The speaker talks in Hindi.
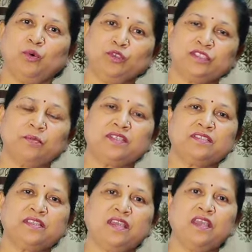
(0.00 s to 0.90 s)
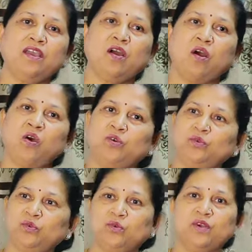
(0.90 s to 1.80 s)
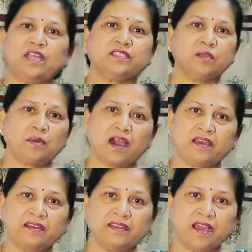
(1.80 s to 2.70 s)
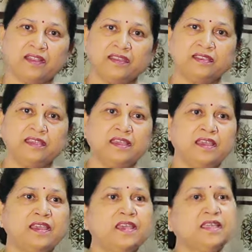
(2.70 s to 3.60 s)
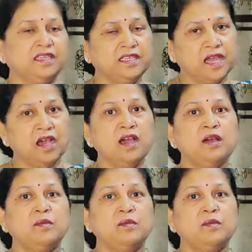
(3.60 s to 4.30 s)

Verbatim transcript: बहुत समझते हैं और उनको घर से बाहर निकाल देते हैं या